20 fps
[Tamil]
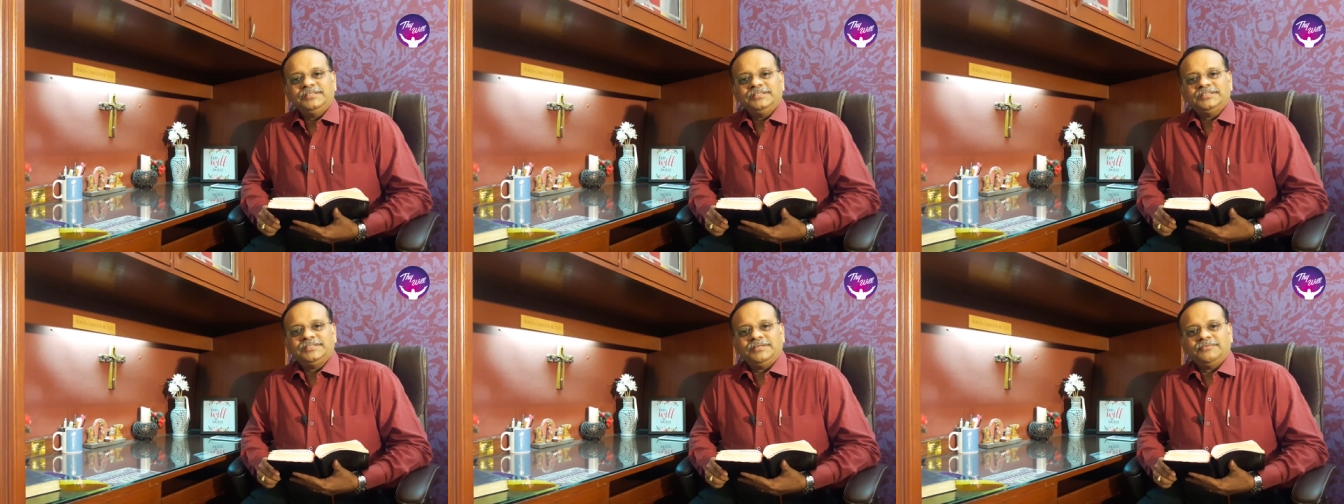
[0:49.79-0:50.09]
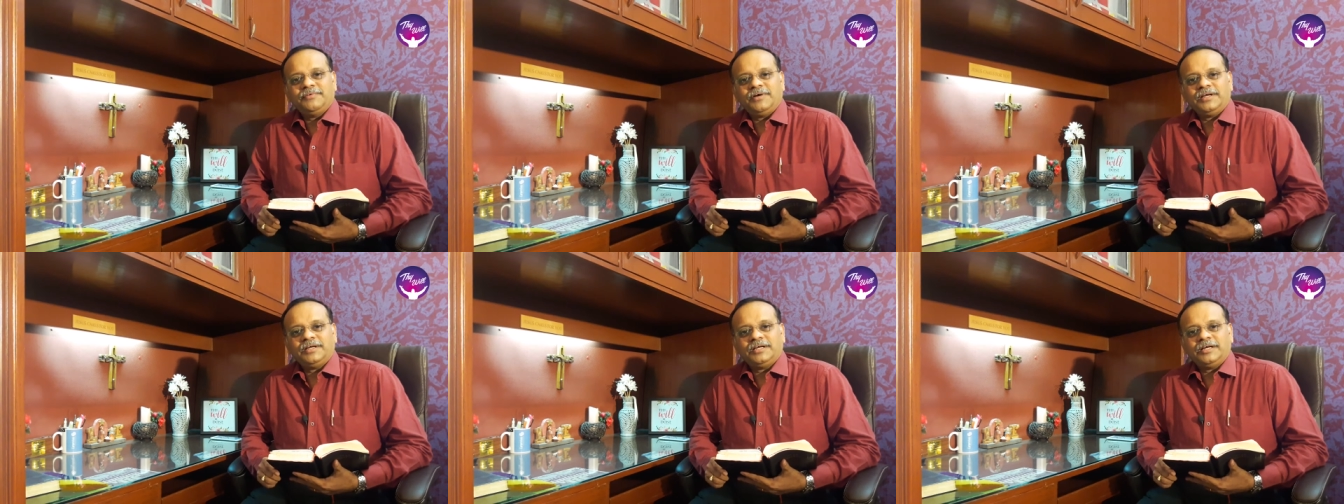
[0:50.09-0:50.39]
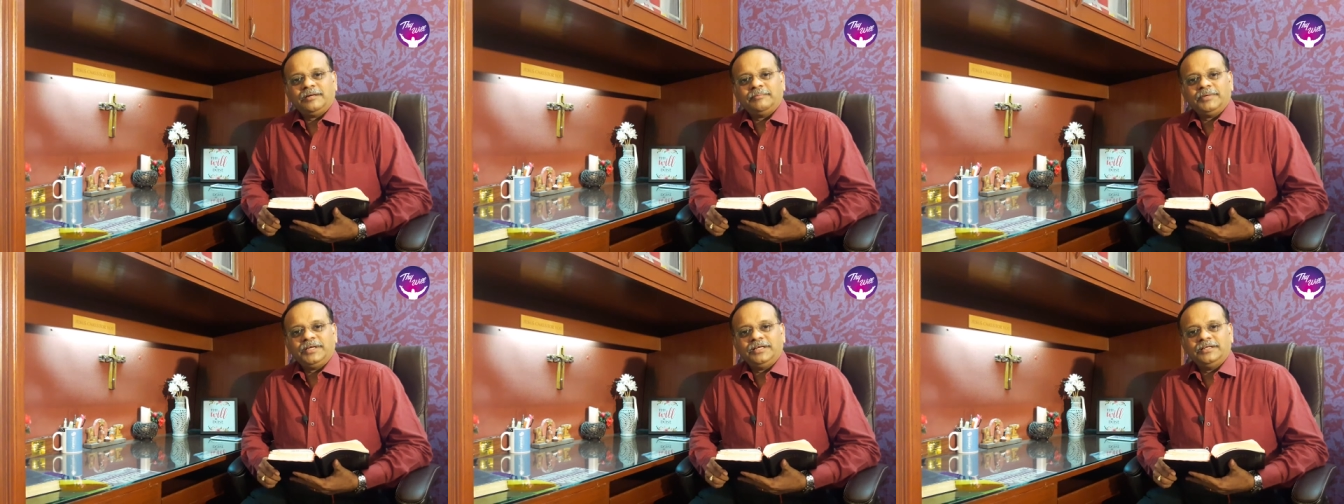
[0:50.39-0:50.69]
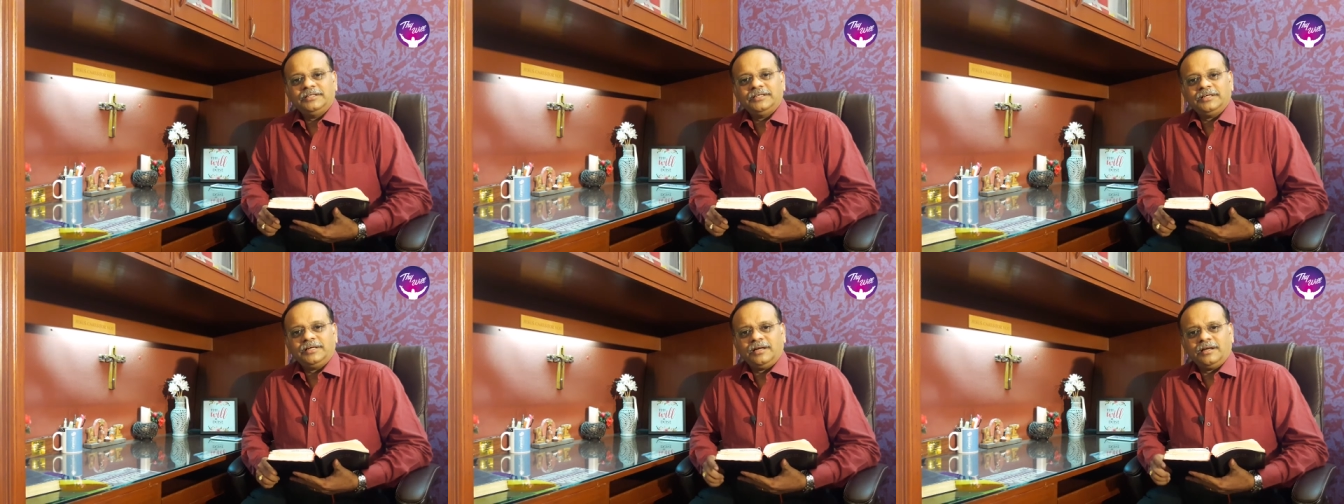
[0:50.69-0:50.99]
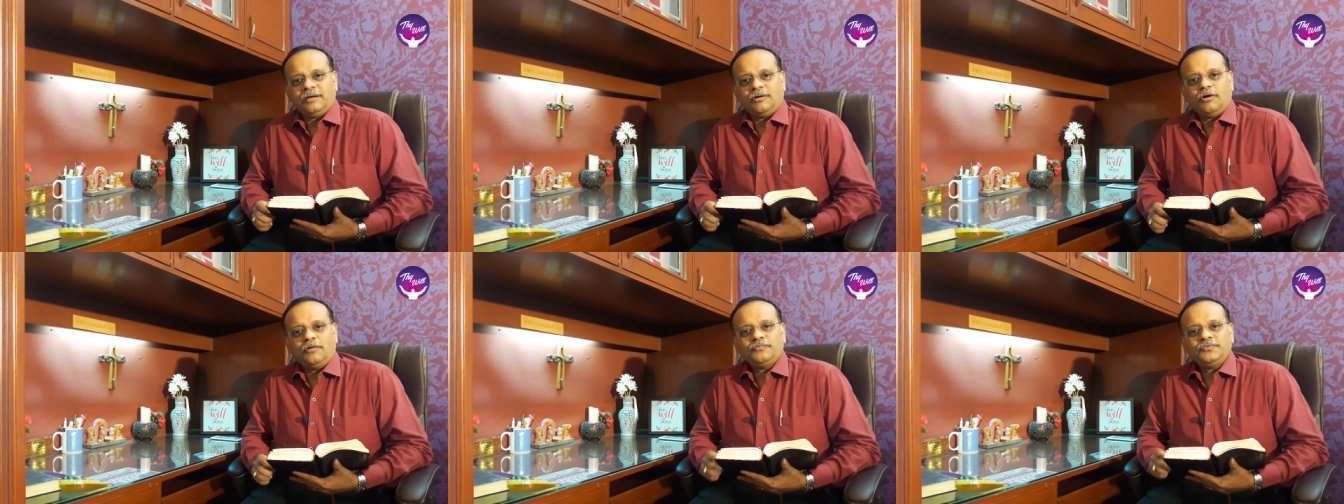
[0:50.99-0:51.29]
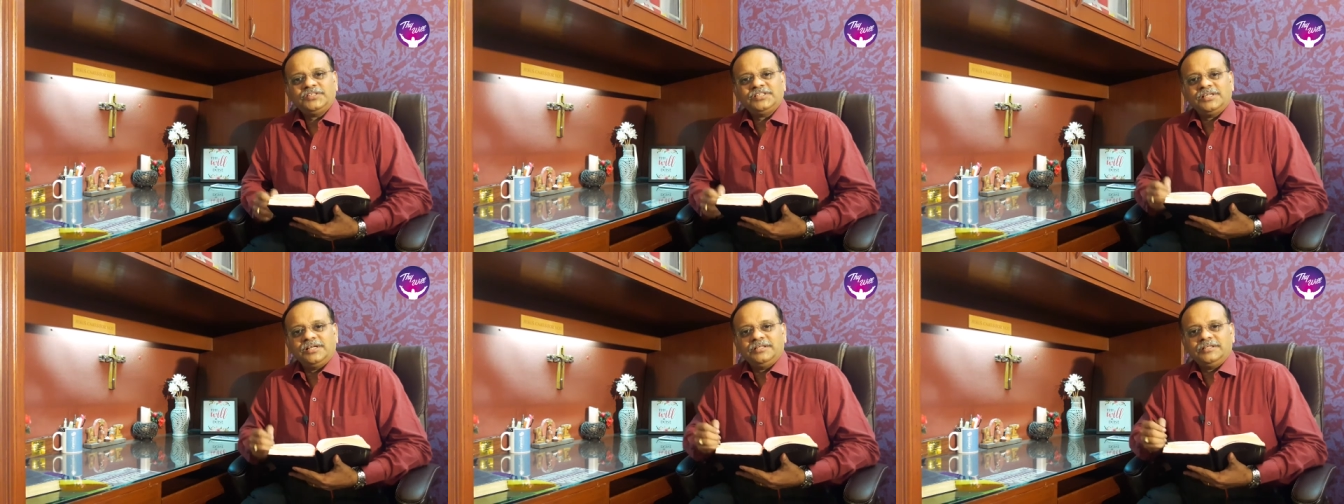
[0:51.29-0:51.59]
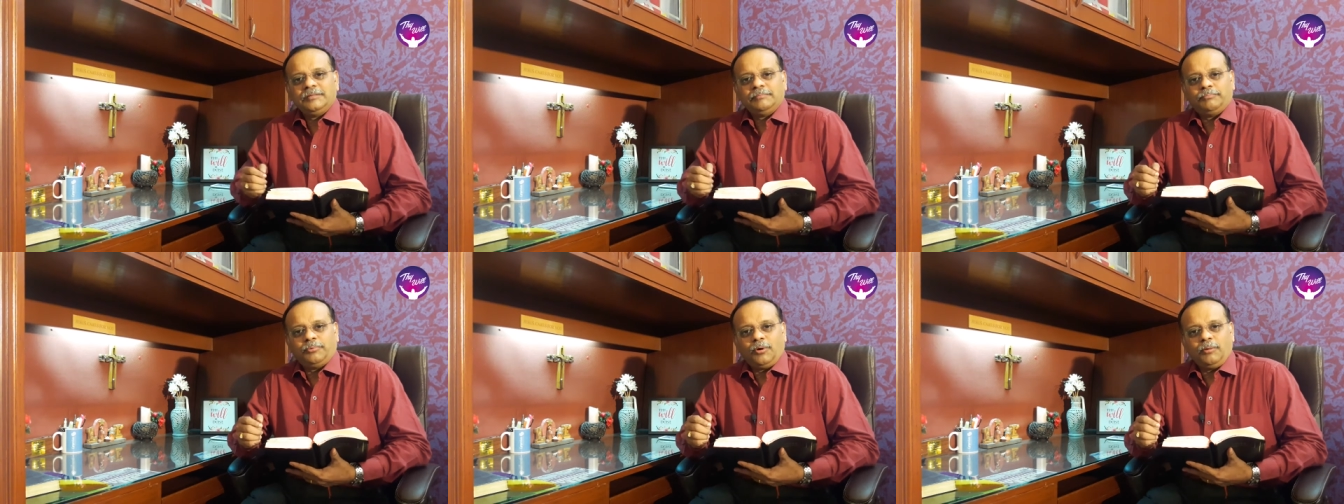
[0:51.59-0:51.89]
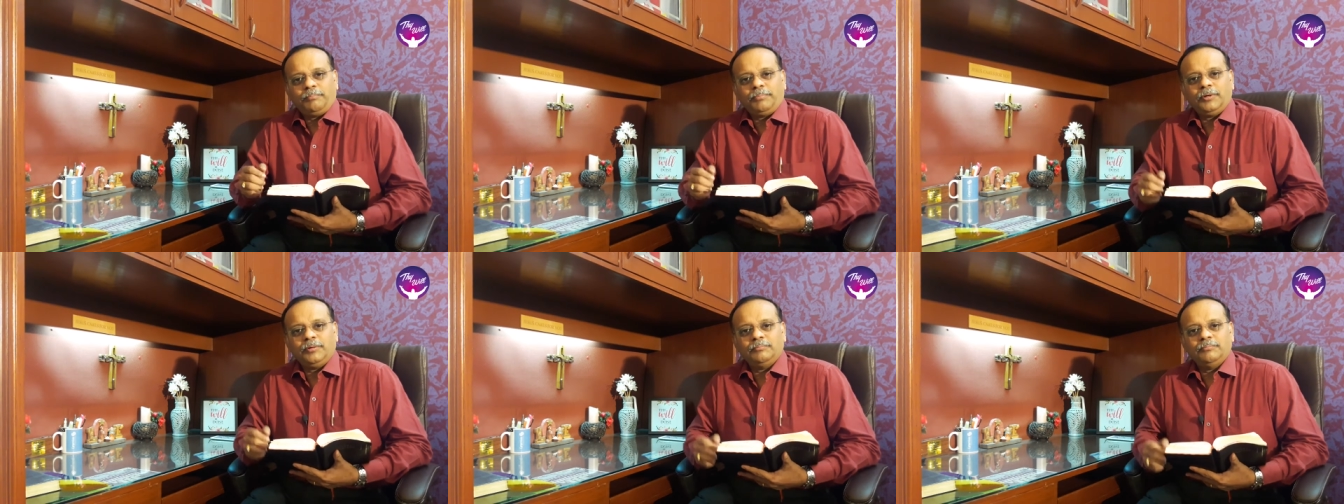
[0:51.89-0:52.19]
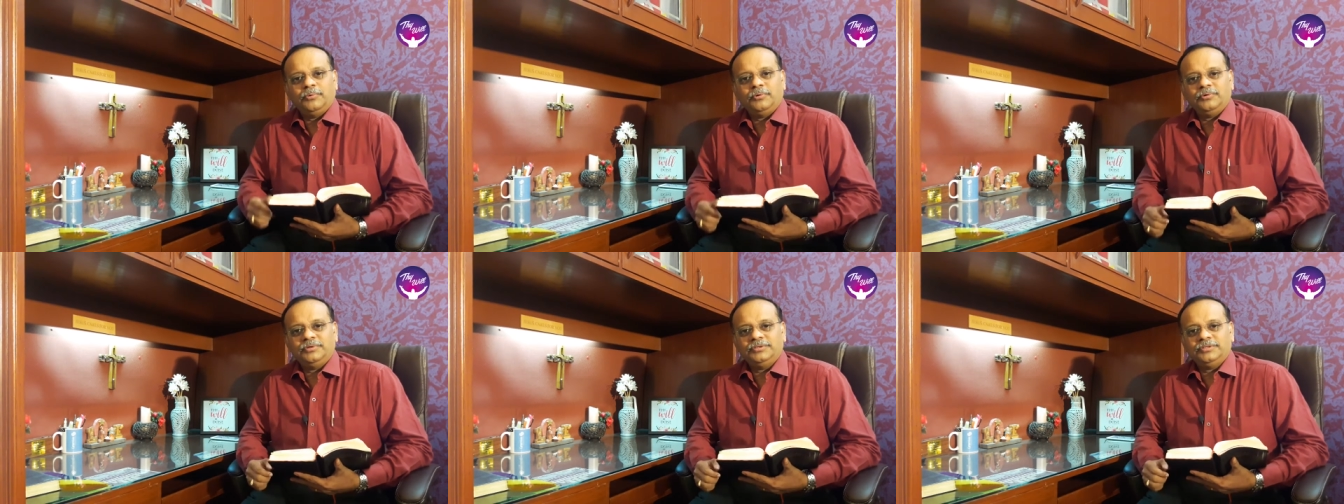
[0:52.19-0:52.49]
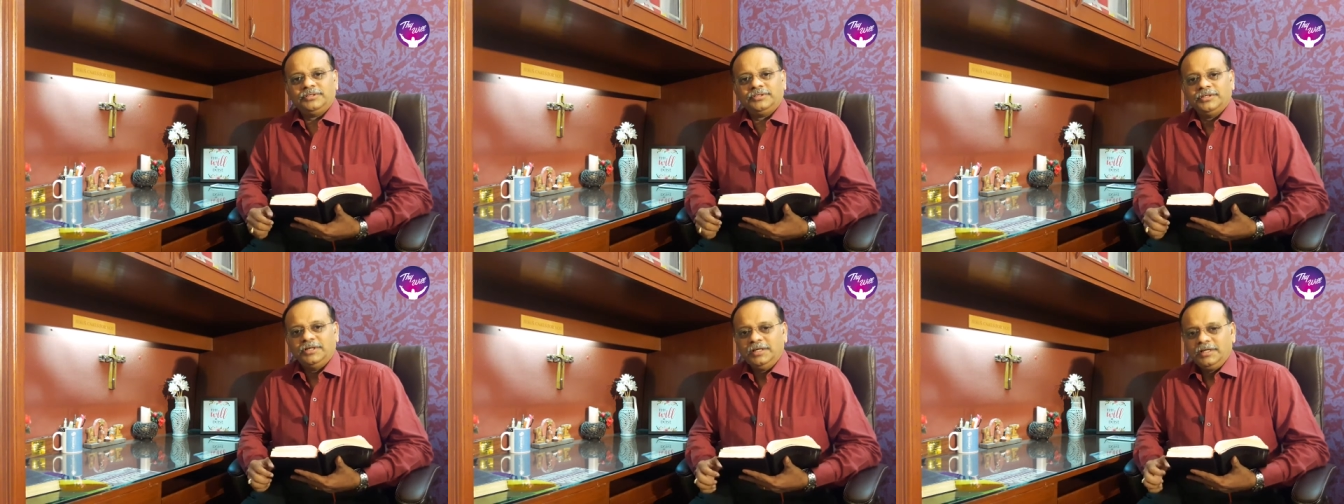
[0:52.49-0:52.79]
செவ்வாய்க்கிழமை அன்று நான் ஆஃபீஸ்லேருந்து புறப்படும் பொழுது